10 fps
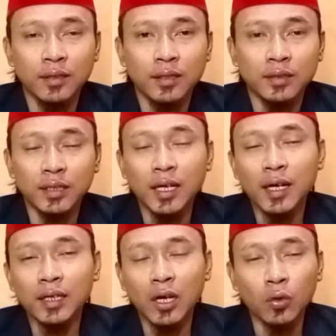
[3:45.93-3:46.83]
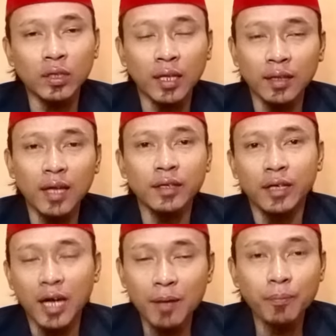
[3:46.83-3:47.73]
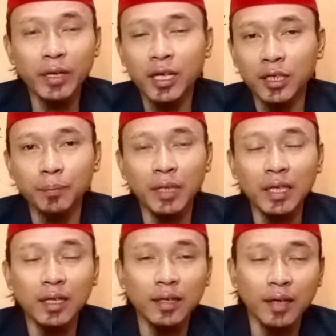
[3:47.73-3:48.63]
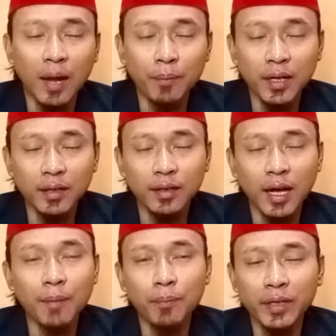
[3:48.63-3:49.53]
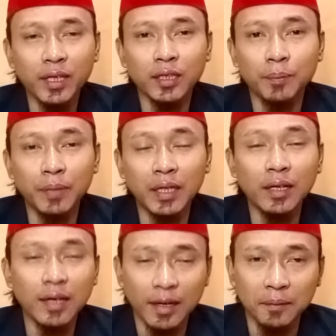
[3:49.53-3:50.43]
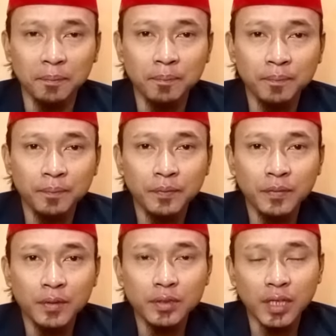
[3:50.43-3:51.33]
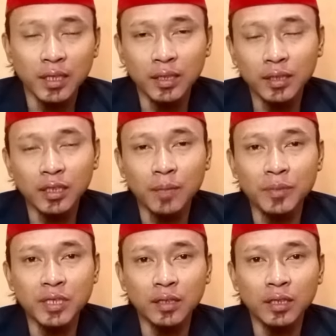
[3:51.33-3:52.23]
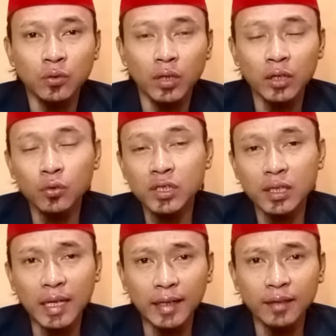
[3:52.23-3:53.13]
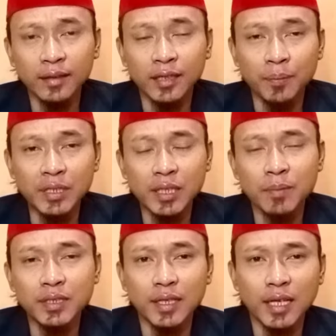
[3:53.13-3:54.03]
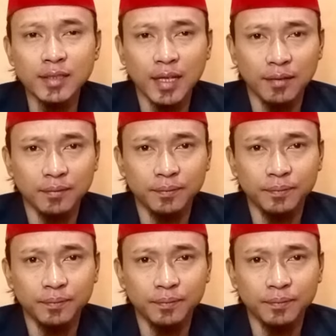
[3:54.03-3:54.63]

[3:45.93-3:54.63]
Sedangkan kalau kita tanya apa yang dipikir apa apa yang dipikirkan sehingga tidak bisa tidur, itu si target tidak bisa menjelaskan